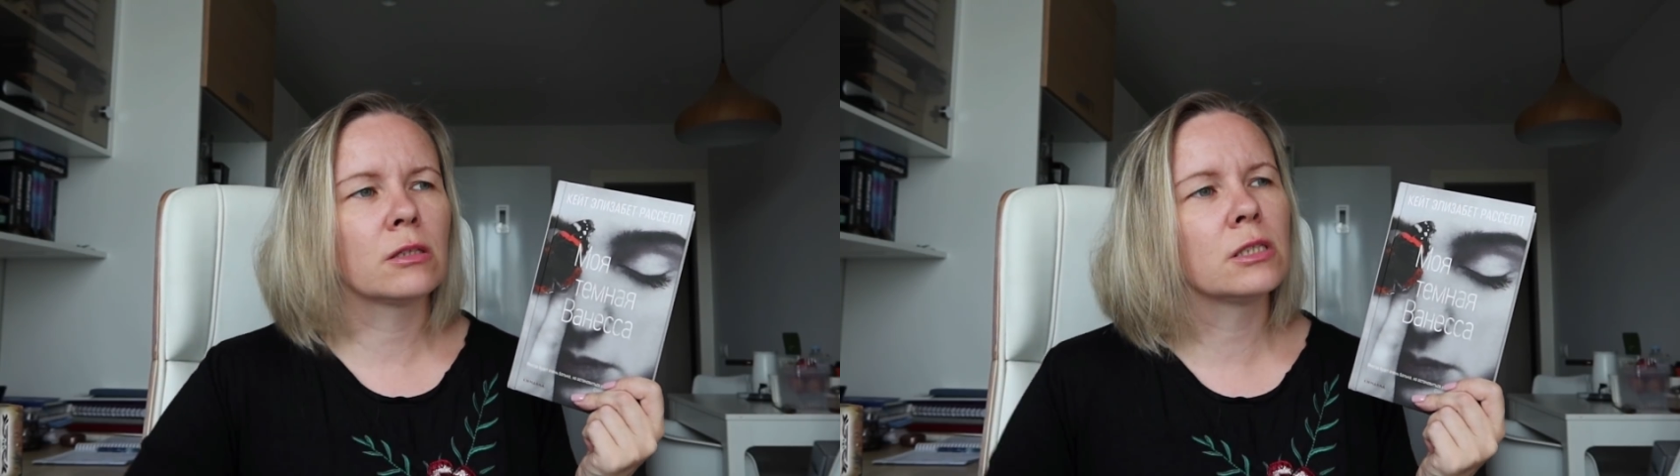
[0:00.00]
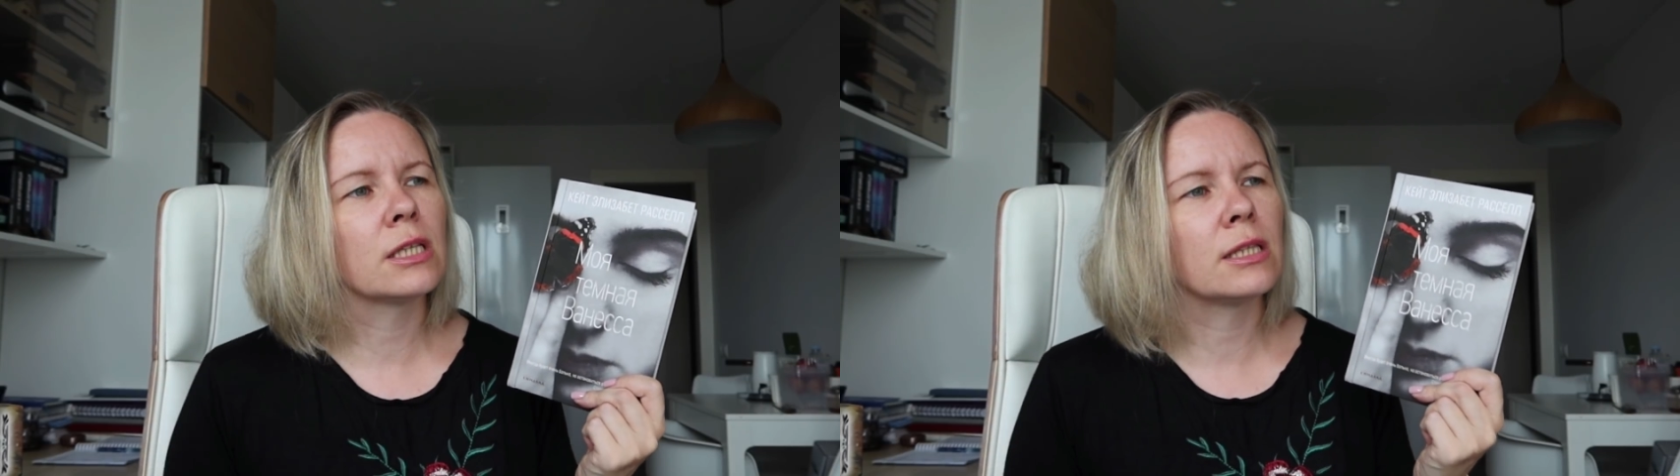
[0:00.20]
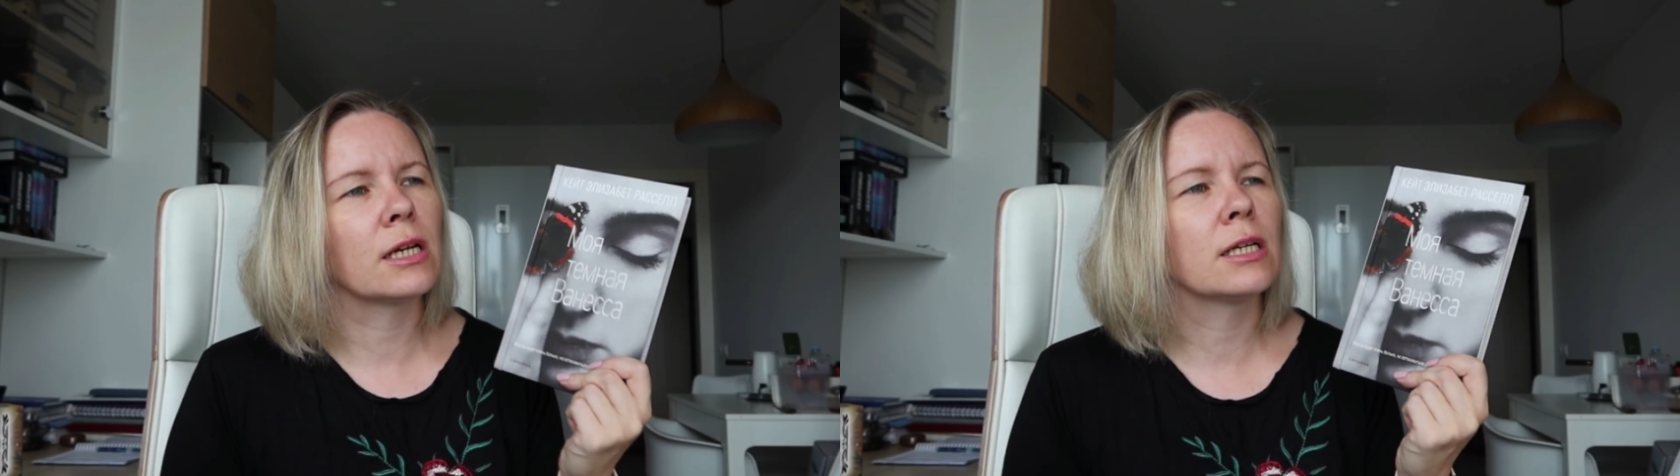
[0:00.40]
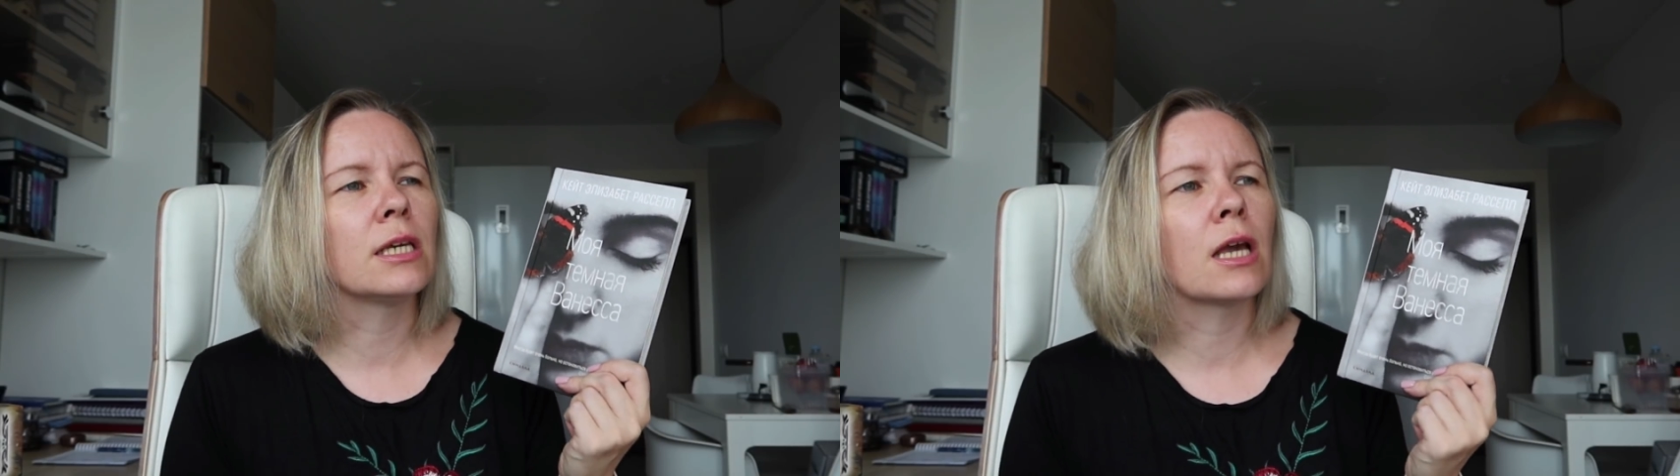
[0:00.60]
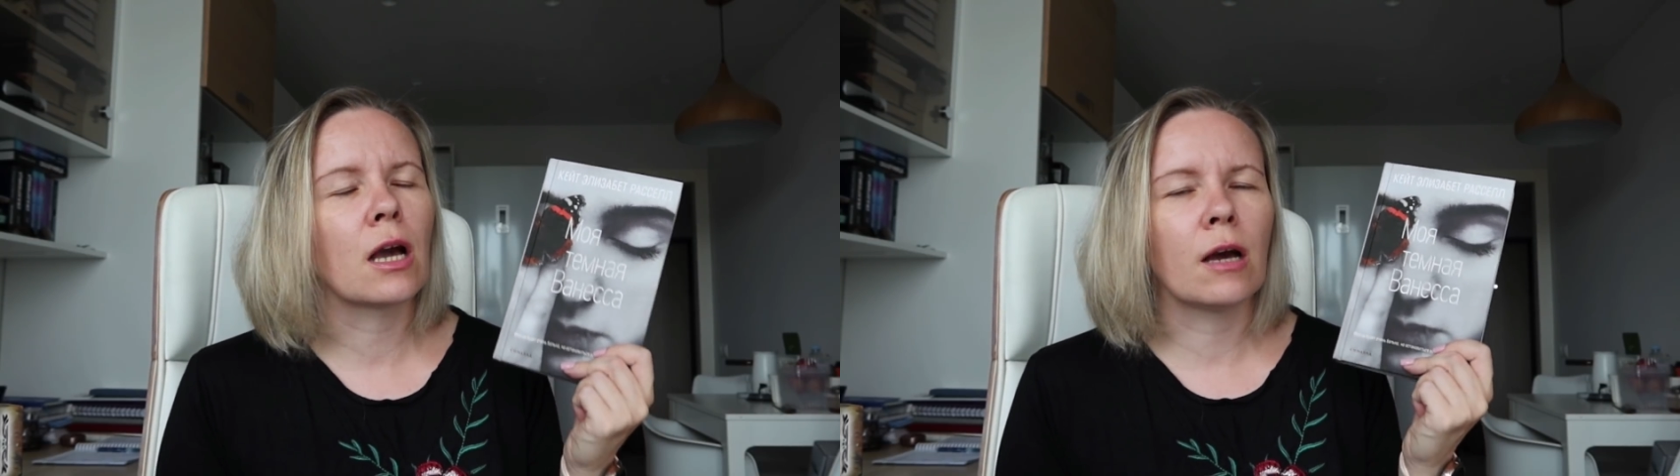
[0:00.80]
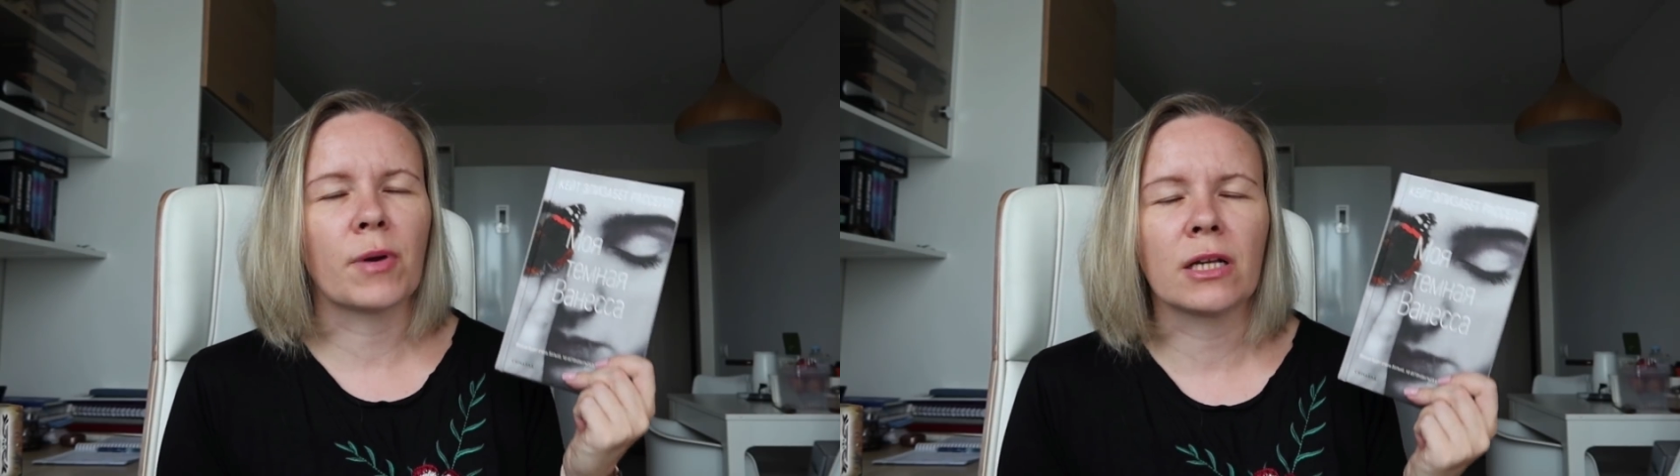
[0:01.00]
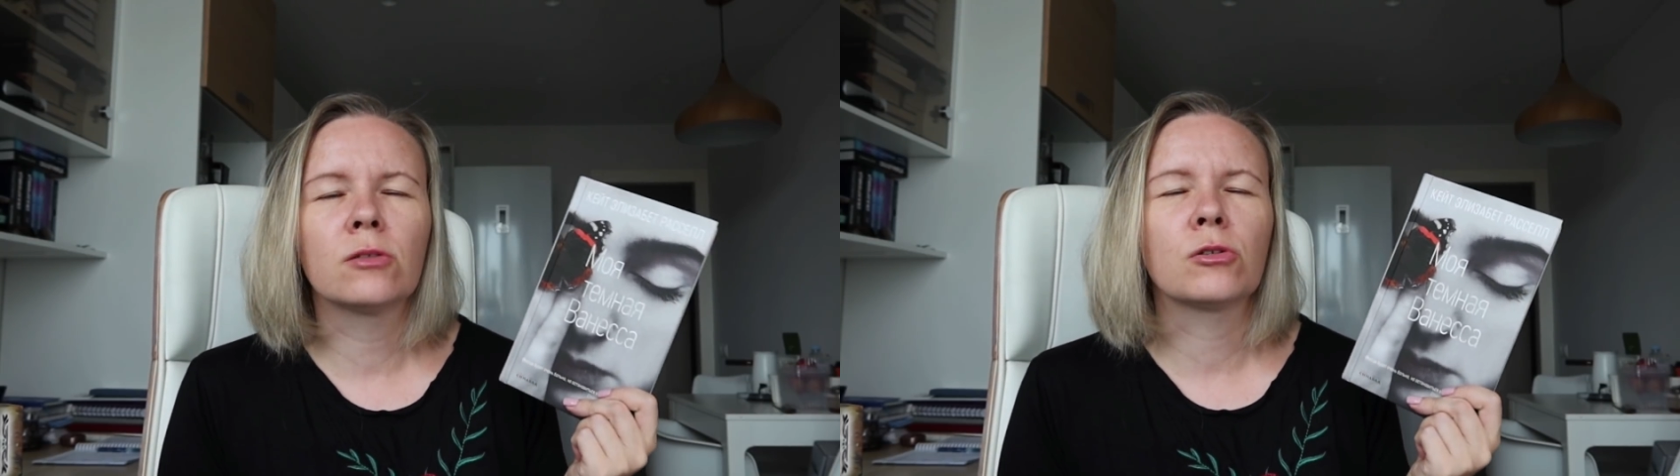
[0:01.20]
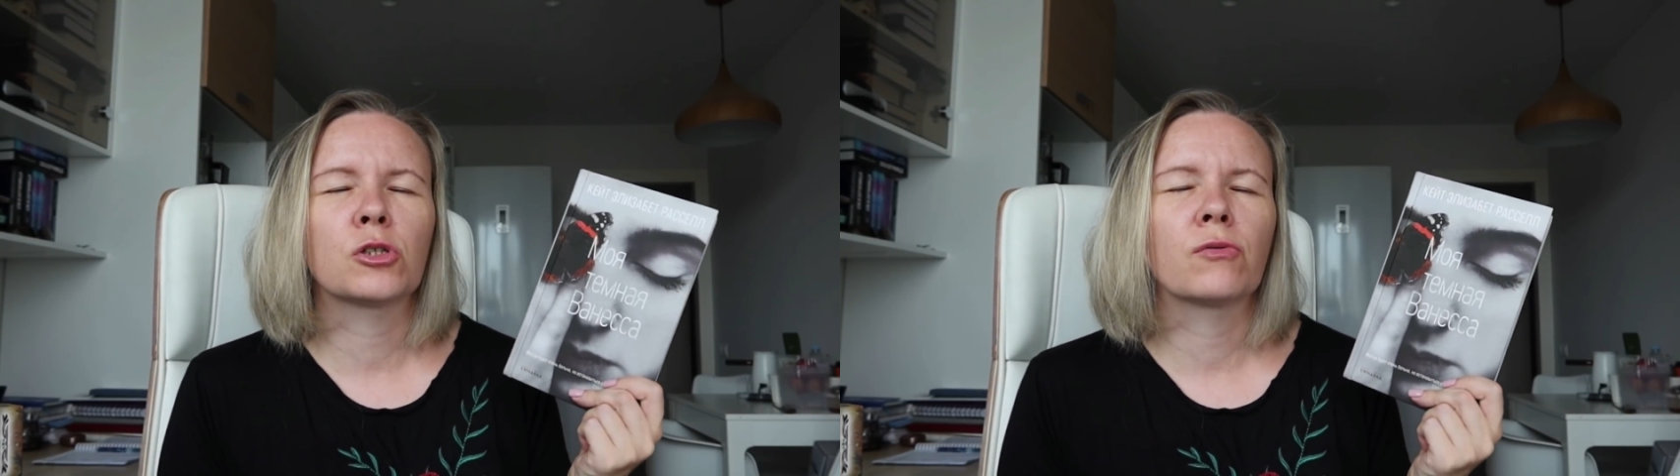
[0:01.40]
те три книги про
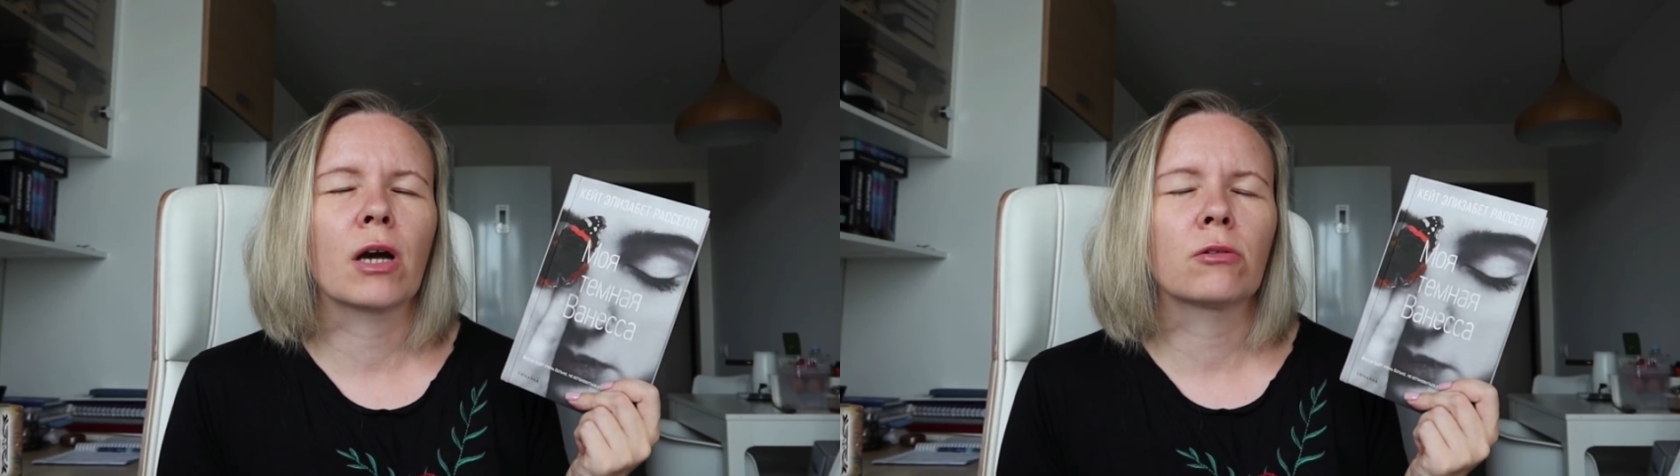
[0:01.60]
одиночество,